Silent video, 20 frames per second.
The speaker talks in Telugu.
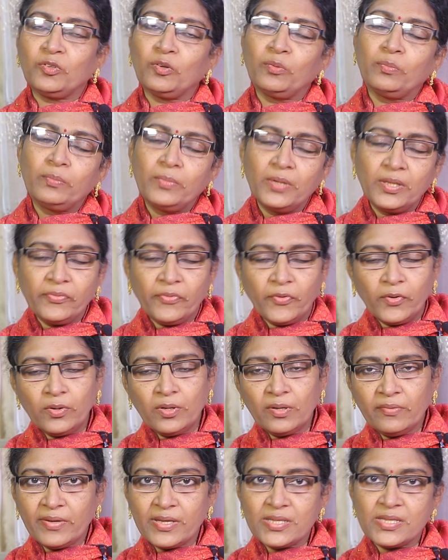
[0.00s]
తొమ్మిది
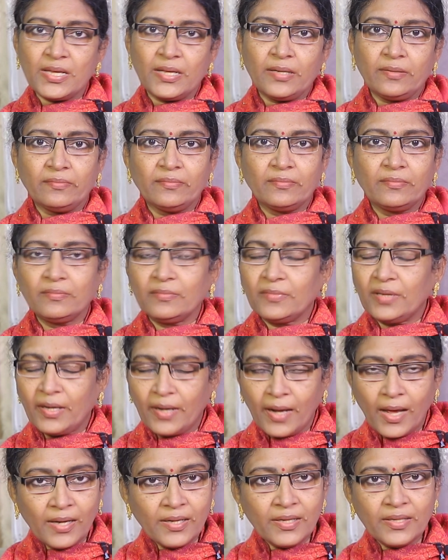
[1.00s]
ఫోల్డ్లు వేశాను
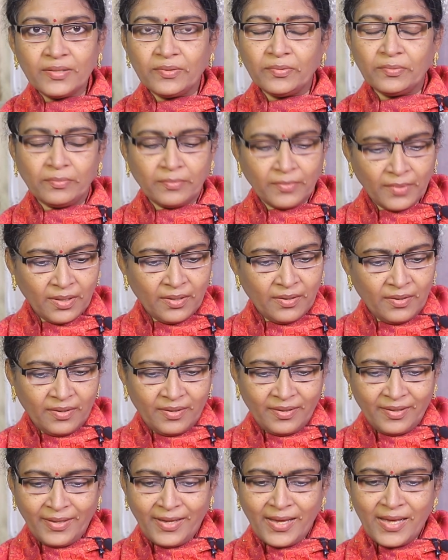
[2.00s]
రాలేదు
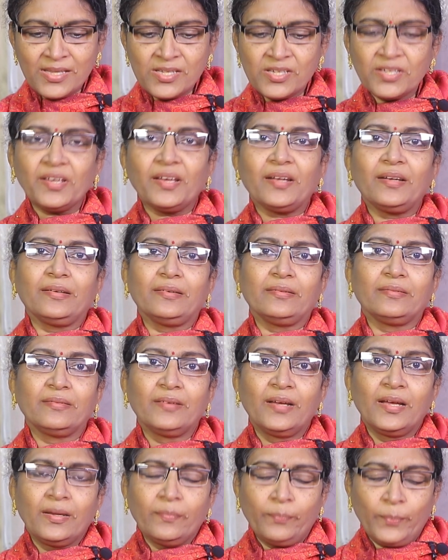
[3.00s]
ఏం చేయాలి
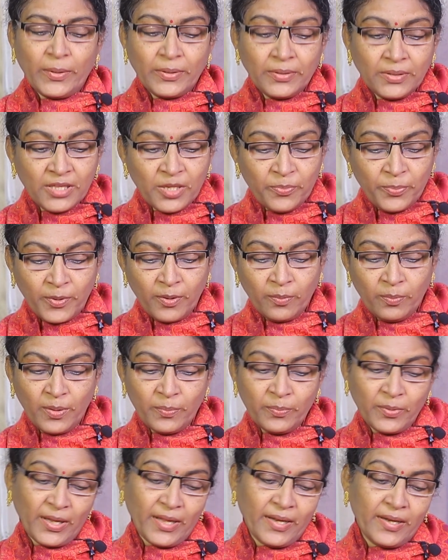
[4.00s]
పెద్ద
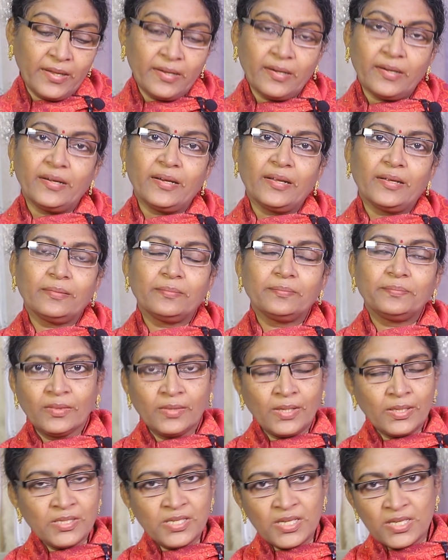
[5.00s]
ప్రాబ్లం కెరీర్ అండి
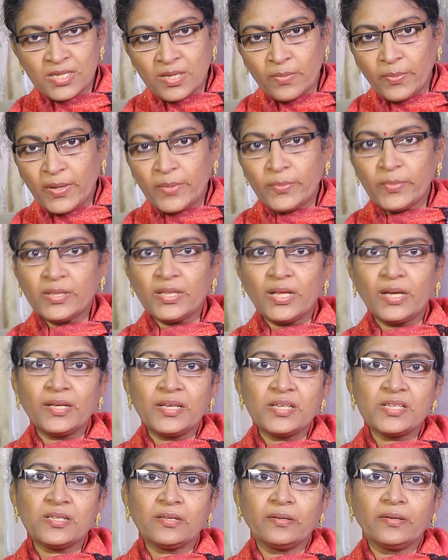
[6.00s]
తను చేసే పని మీద
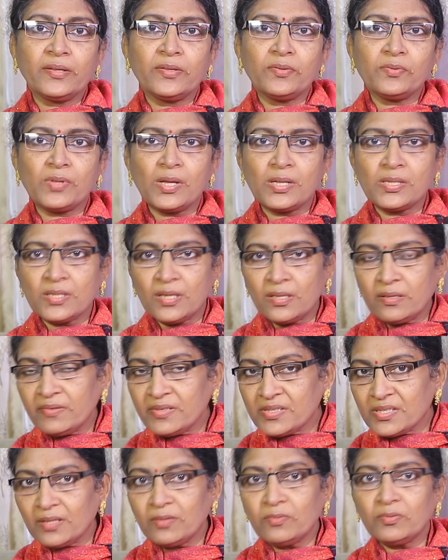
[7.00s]
తనకి ఇష్టం లేదు తను
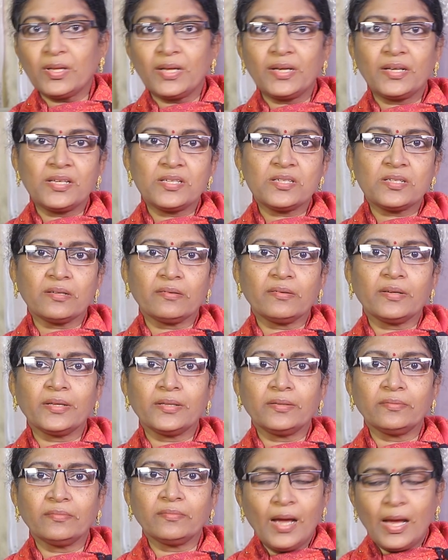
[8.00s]
చదివిన చదువు తనకి ఇష్టం
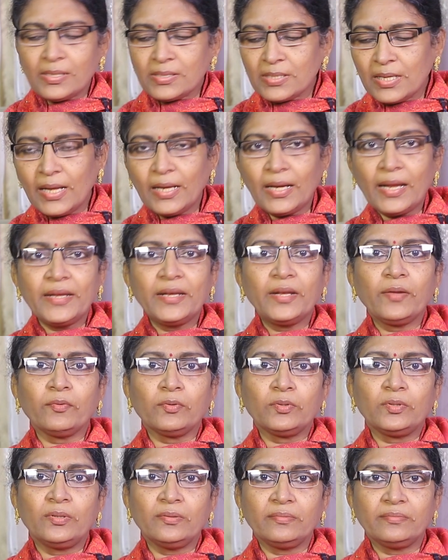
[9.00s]
లేదు అసలు ఆ లైనే
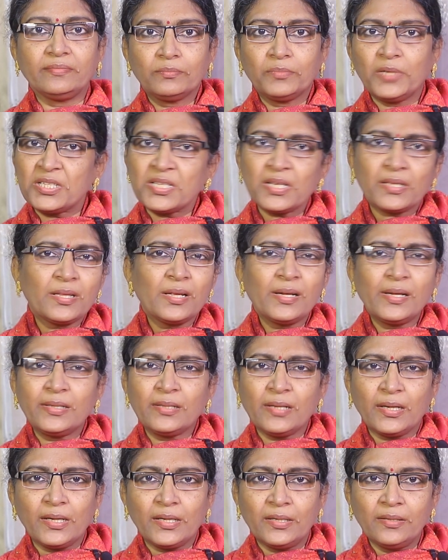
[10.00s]
వద్దు ప్రసక్తే
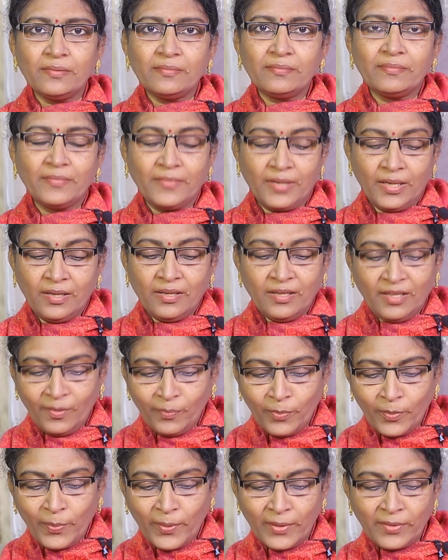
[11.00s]
లేదన్నాడు
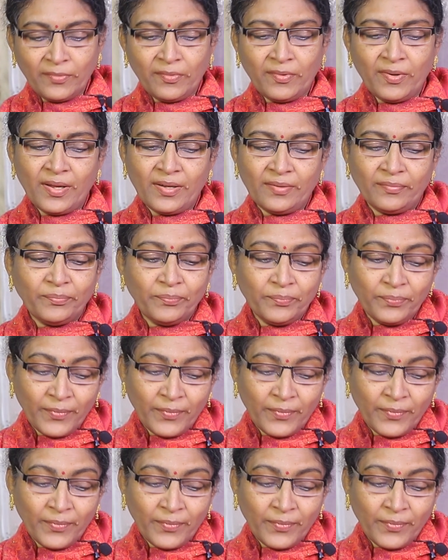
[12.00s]
ఇప్పుడు పట్టుకున్నాను